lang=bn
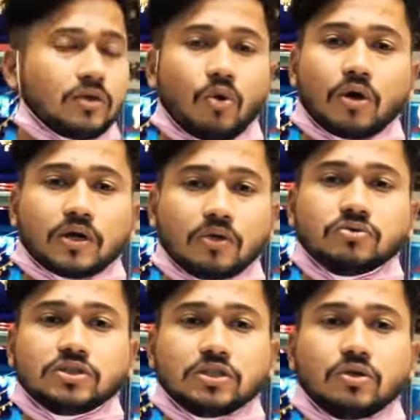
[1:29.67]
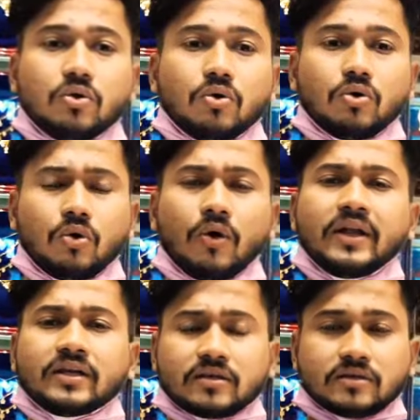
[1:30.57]
লকডাউন ছিল
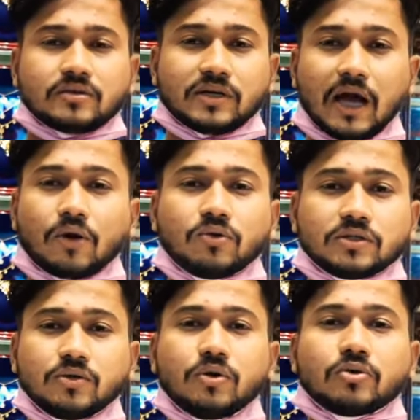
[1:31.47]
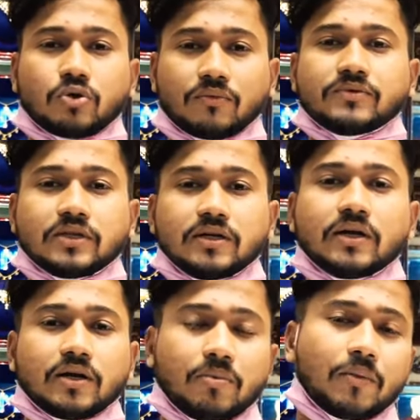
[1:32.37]
অনেক কারণ হচ্ছে ওইটা টপ
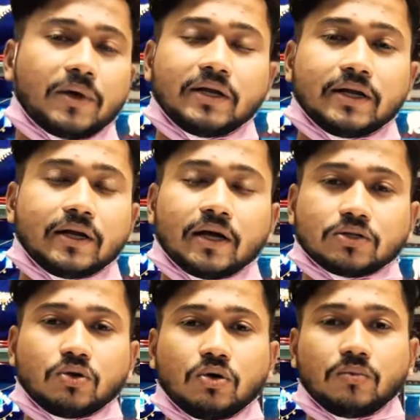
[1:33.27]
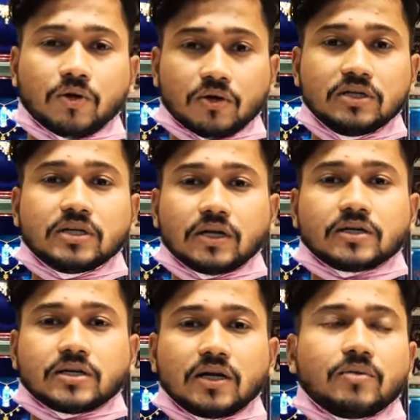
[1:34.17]
সিক্রেটের ব্যাপার এটা আসলে আমাকে
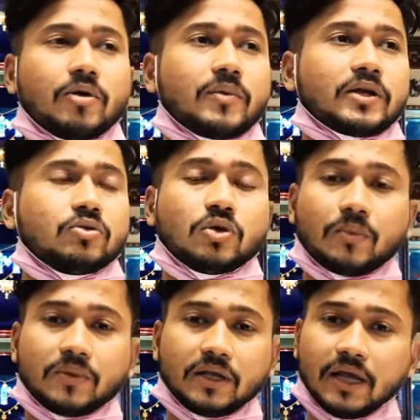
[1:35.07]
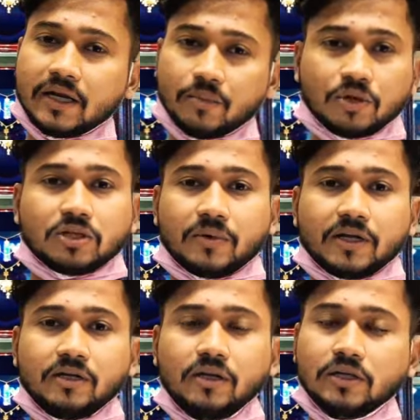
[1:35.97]
ইন্টারন্যাশনালের ব্যাপার কিন্তু আপনি এটা বলতে পারি
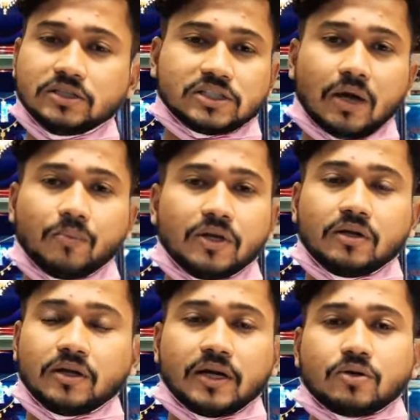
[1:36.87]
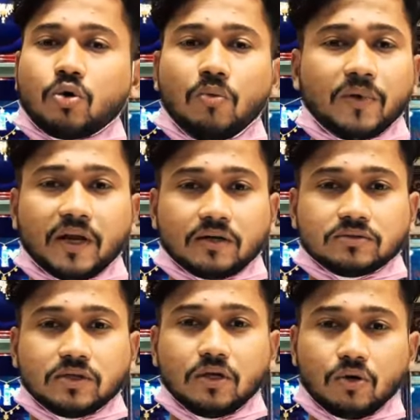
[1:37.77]
সামনে রেট কমবে না
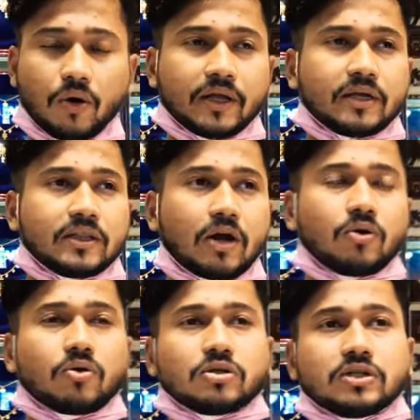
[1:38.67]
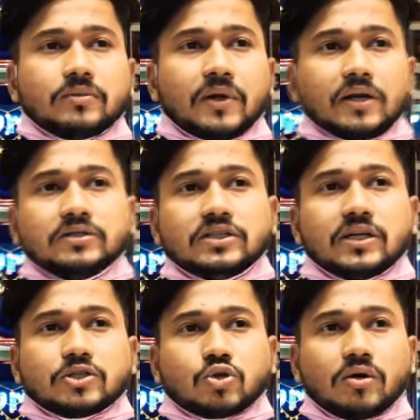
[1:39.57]
অনেকে ধারণা করতে পারেন যে
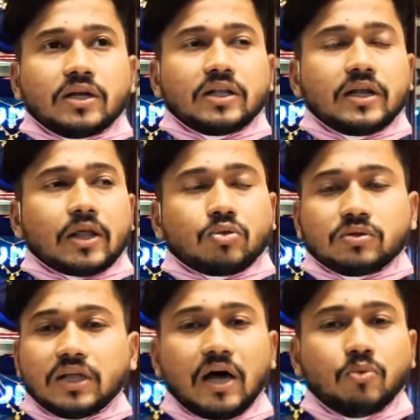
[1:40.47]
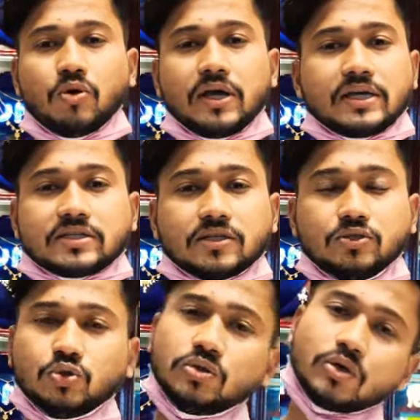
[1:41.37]
না স্বর্ণের এত দাম হয়ে গেছে
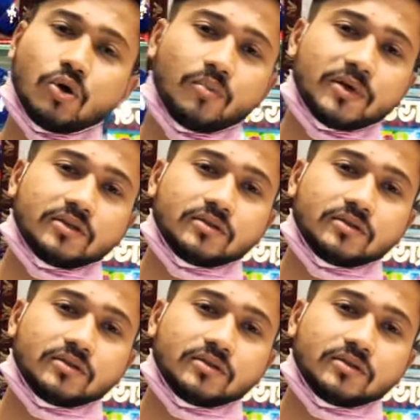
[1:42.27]
যদি কমে